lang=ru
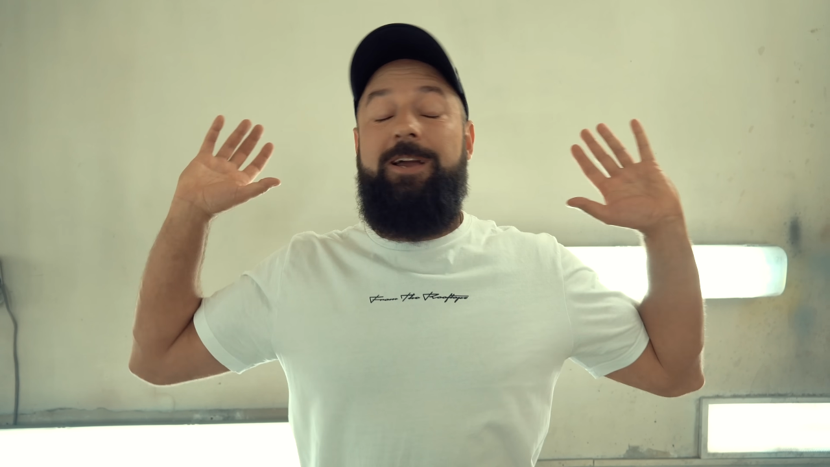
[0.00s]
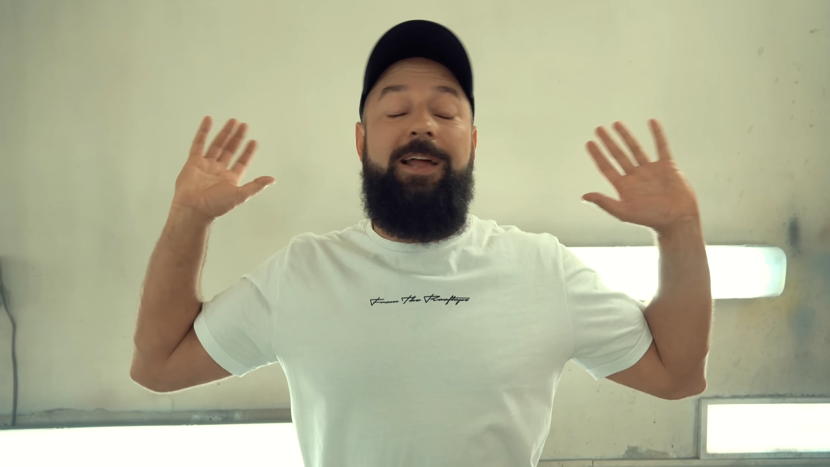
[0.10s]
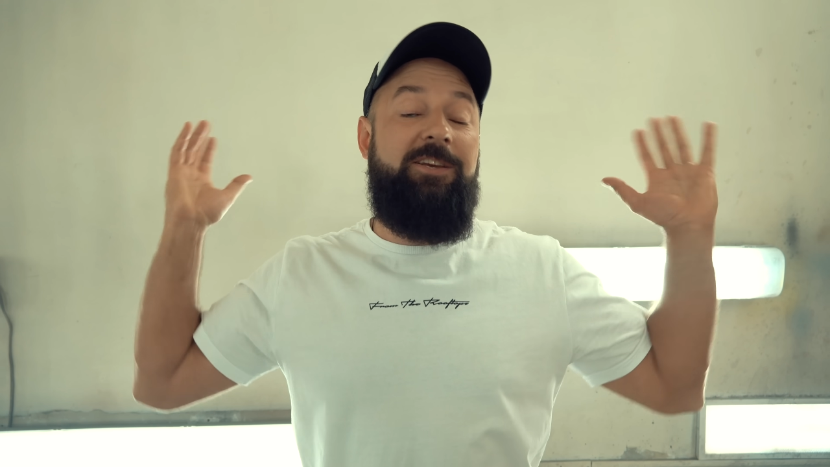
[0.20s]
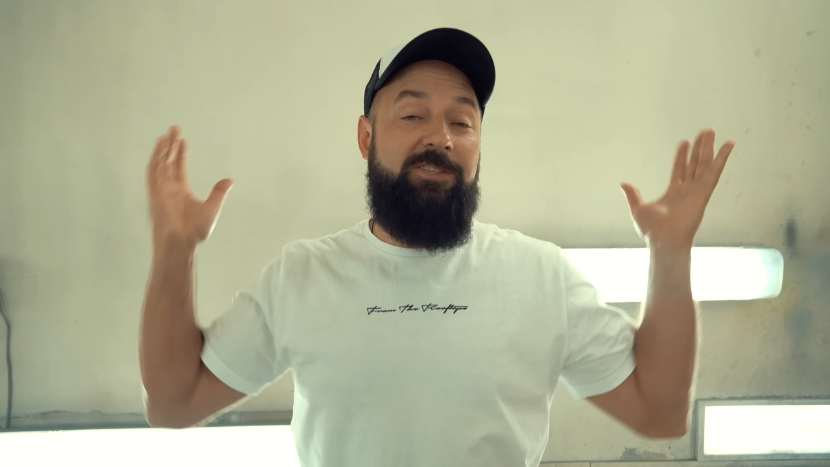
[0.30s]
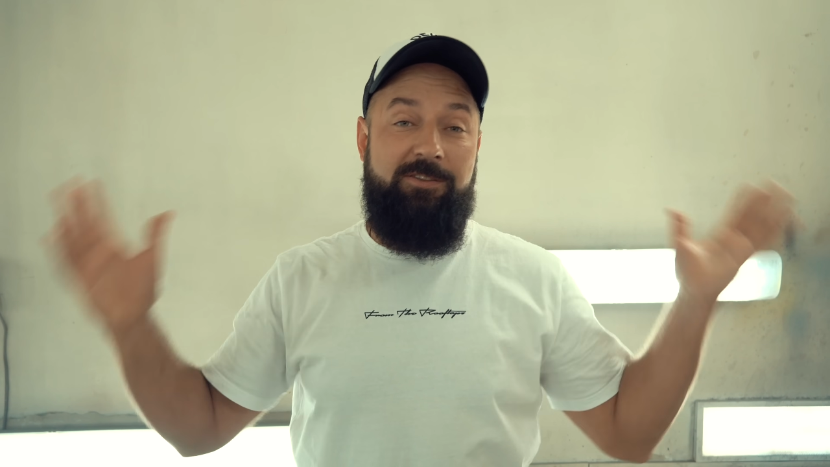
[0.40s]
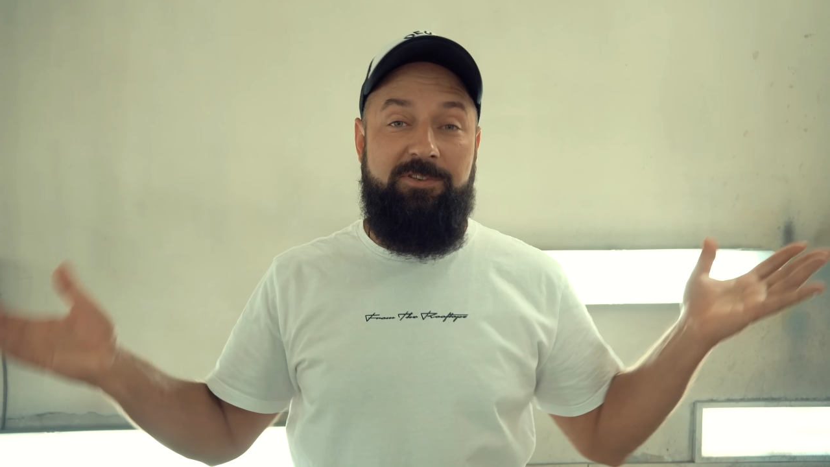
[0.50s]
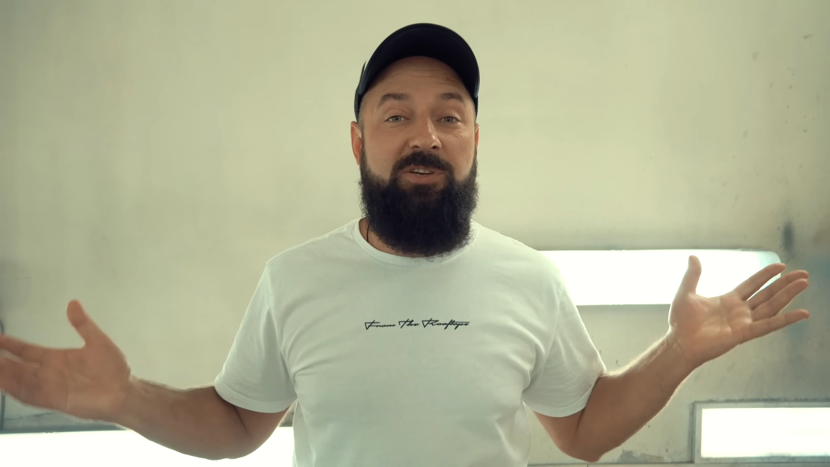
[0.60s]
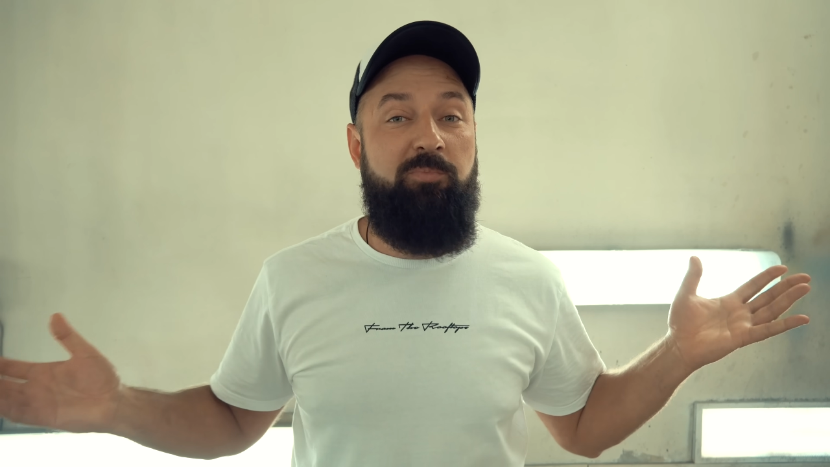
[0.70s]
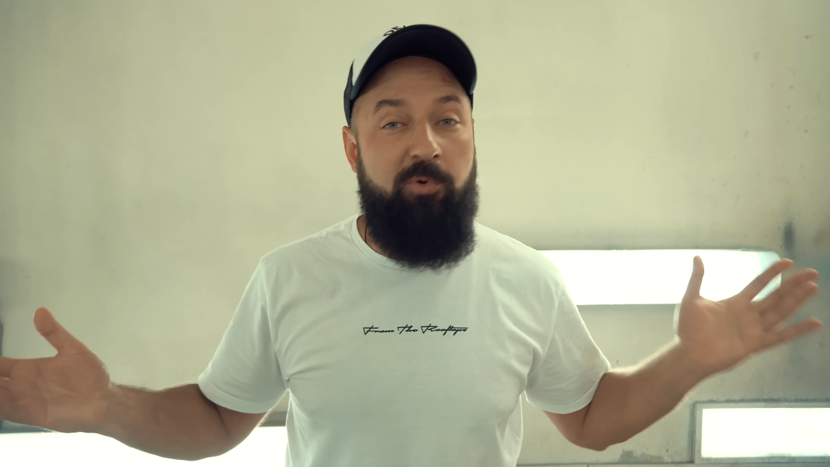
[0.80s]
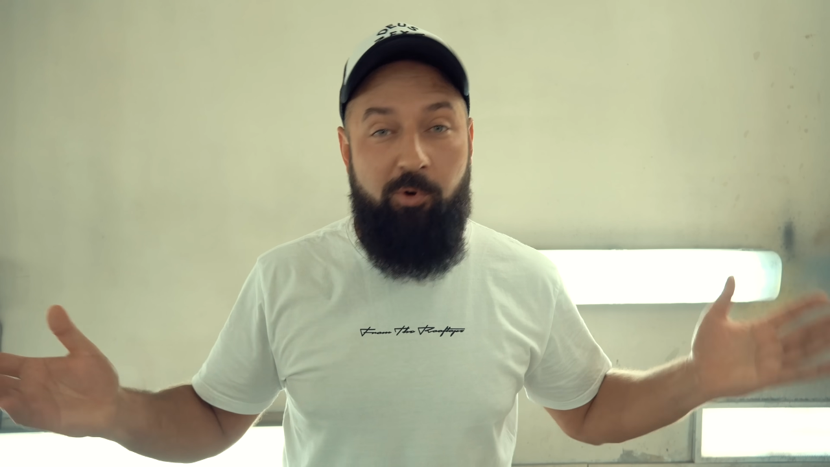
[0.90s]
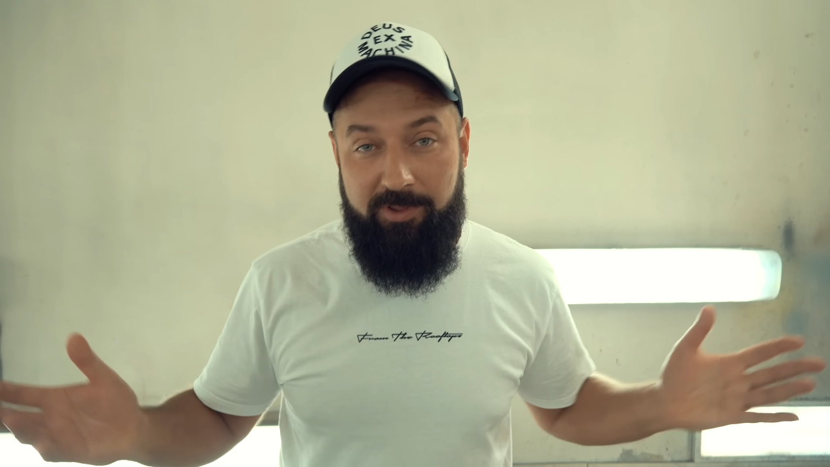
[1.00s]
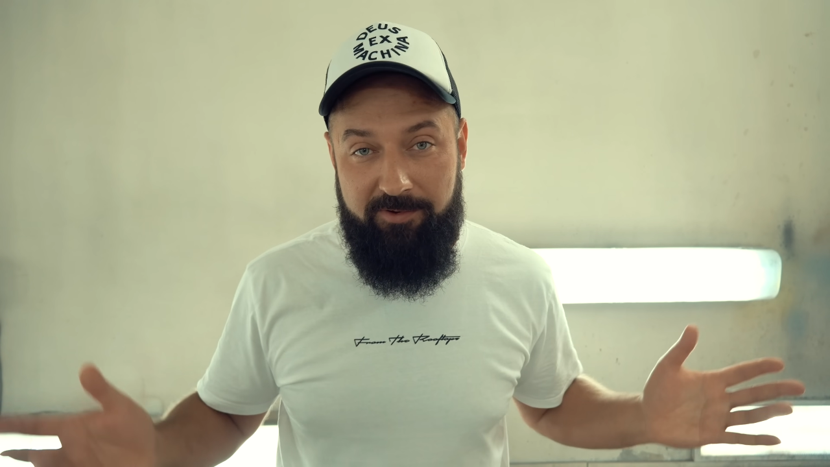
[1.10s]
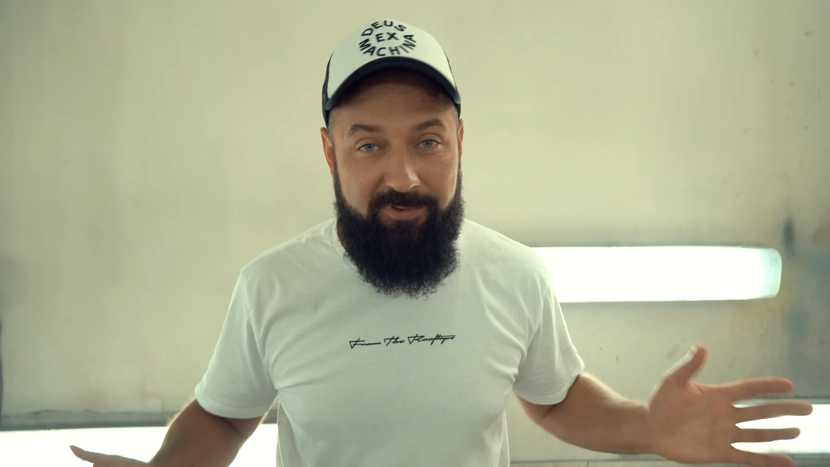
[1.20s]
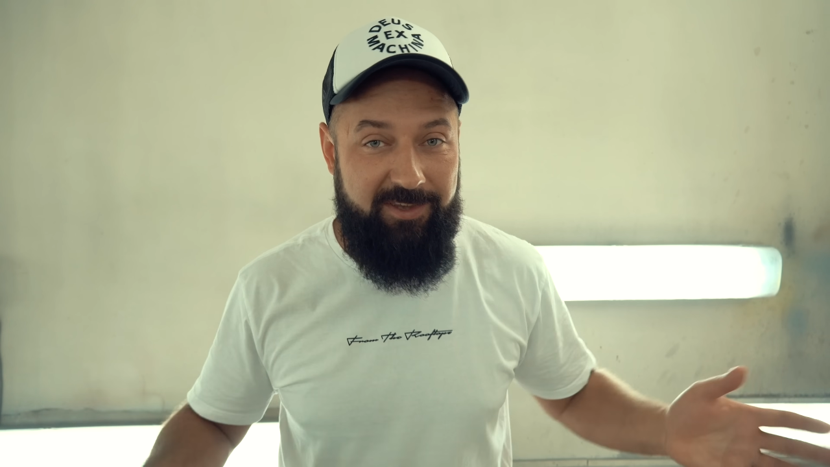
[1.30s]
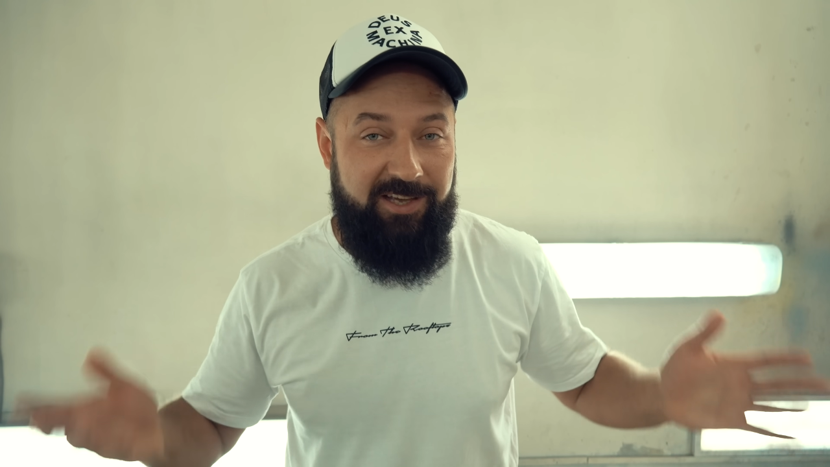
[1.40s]
количества
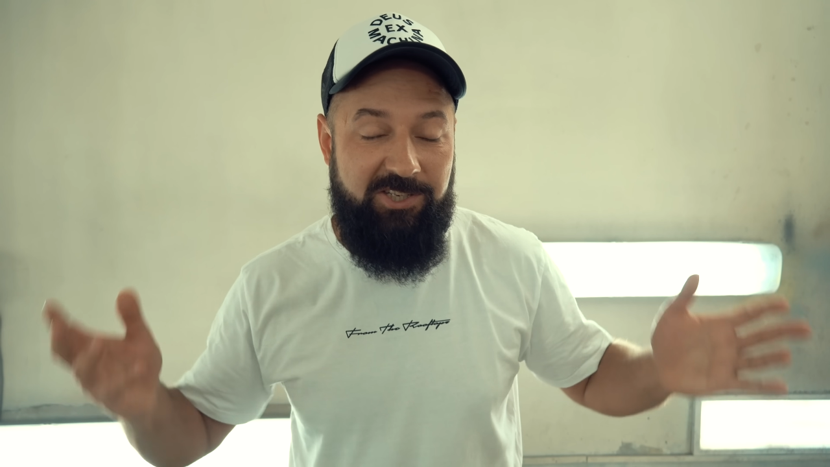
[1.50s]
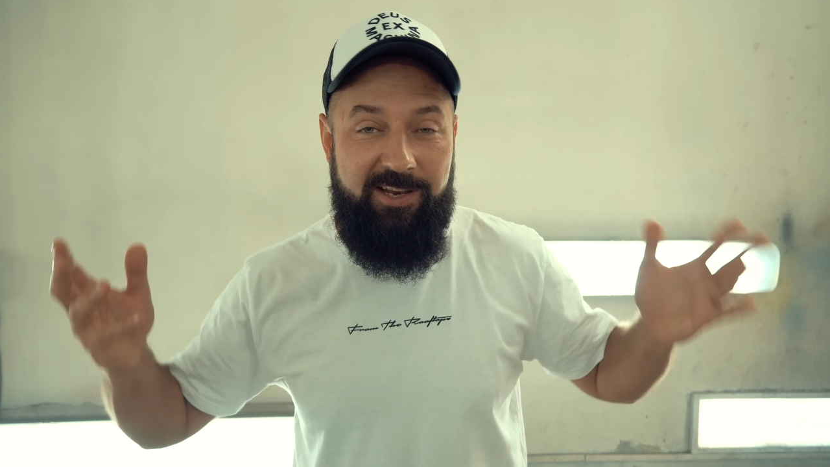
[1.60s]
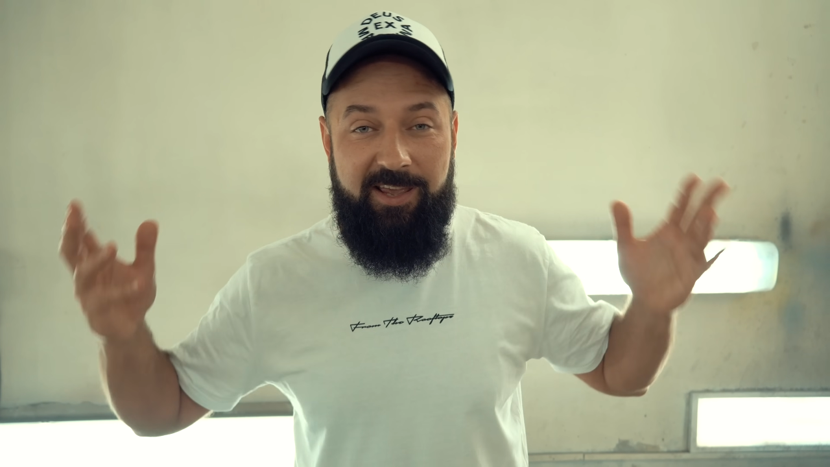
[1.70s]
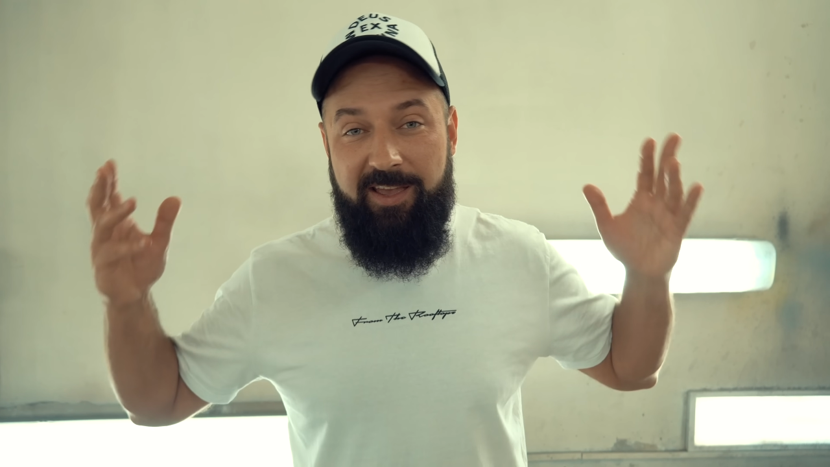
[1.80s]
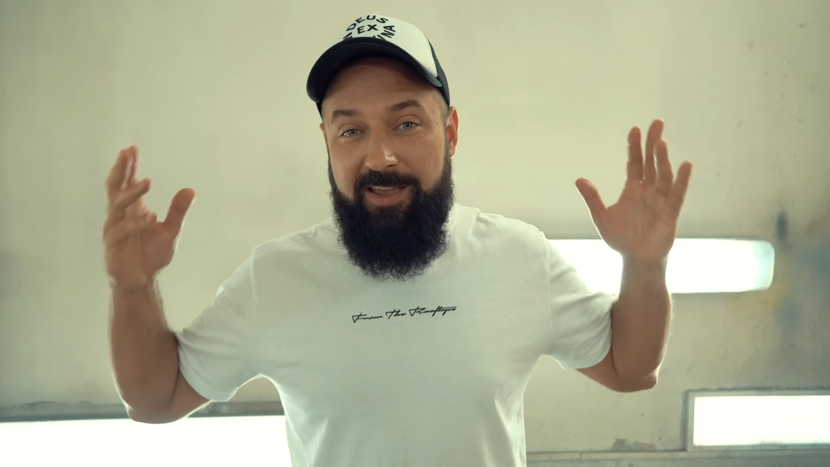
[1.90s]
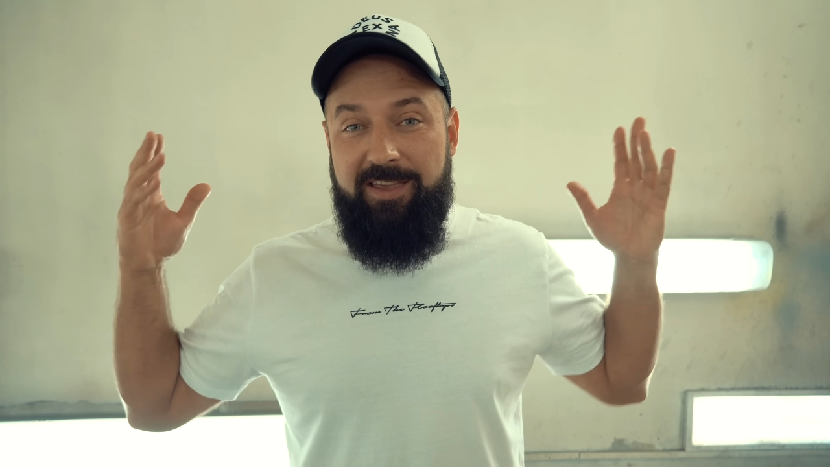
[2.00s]
чемпионов не нашли